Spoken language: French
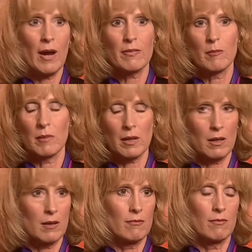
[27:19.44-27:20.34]
On a
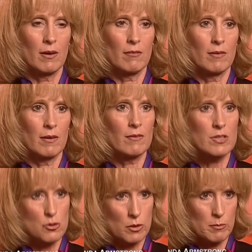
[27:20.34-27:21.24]
renoncé à croire en
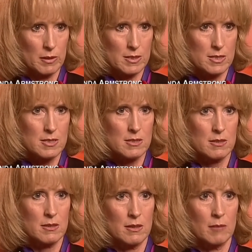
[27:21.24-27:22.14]
lui d'un coup,
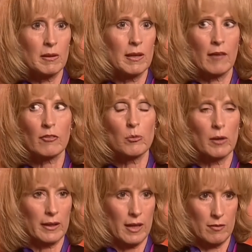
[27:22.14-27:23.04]
comme ça, en plein
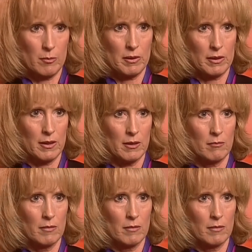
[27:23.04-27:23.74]
milieu de sa thérapie.